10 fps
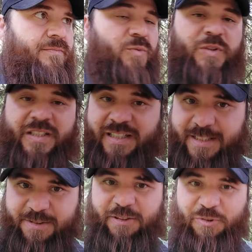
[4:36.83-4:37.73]
Вот
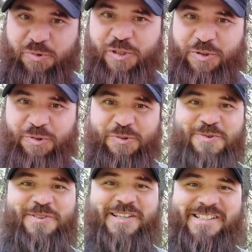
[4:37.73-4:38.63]
единственный дух, который у
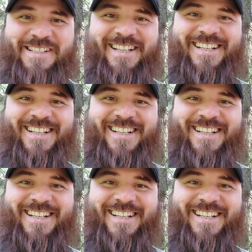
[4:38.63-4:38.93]
него есть,